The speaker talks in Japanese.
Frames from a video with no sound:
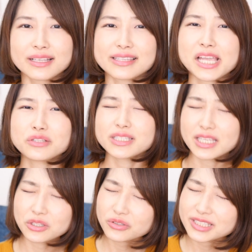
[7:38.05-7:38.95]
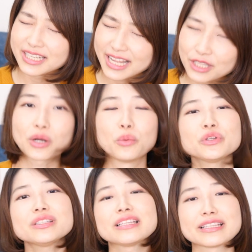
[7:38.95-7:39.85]
最初は積極臭いなとか
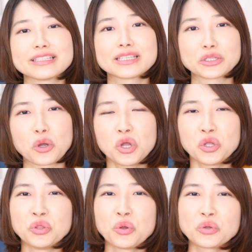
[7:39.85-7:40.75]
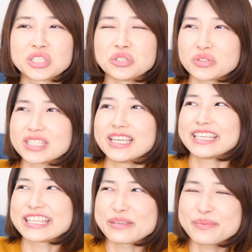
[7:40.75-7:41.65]
思ってたんですけど、後々
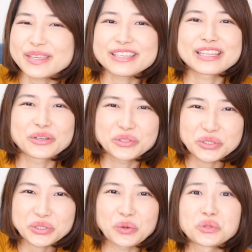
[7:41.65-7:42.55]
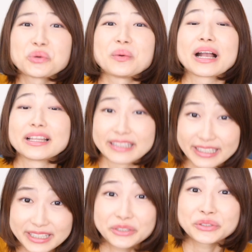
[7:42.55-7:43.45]
響いてくる言葉が
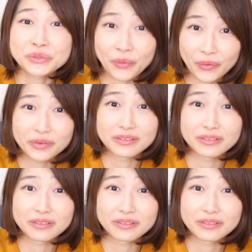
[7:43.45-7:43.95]
出てくるの。